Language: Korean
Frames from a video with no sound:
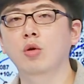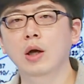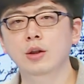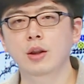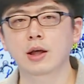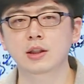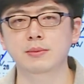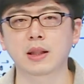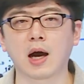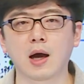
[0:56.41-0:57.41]

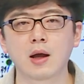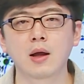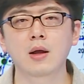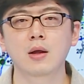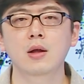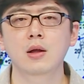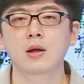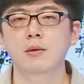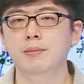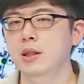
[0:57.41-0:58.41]
확대되겠습니다.
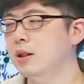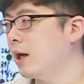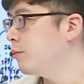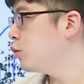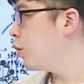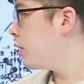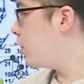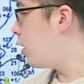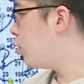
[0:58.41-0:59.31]
비는 남쪽에서